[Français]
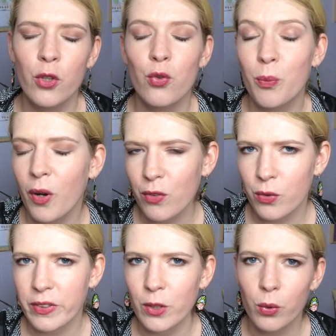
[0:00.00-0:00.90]
Son prof
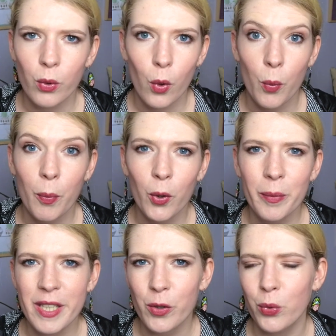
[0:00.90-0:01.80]
de philo, le
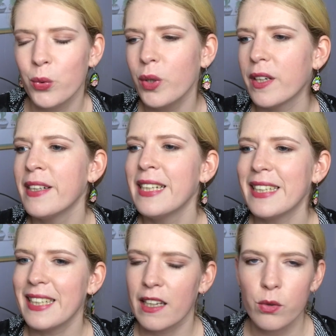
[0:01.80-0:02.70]
premier cours,
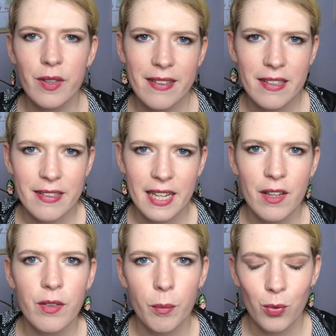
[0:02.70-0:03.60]
il annonce à ses
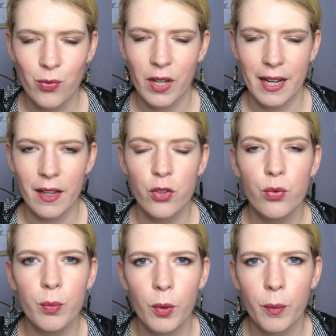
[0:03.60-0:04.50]
élèves, bon voilà,
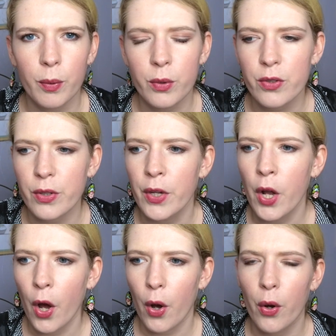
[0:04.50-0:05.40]
je vous propose
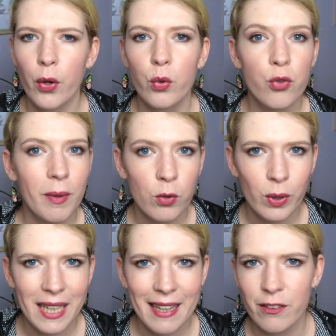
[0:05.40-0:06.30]
euh, qu'on se mette
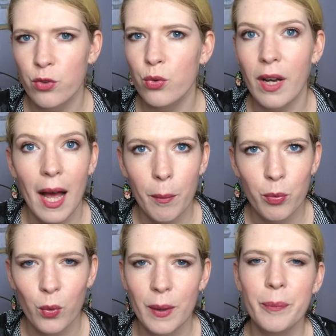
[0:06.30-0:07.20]
au clair sur un
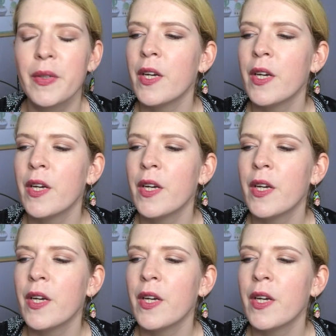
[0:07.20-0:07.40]
point.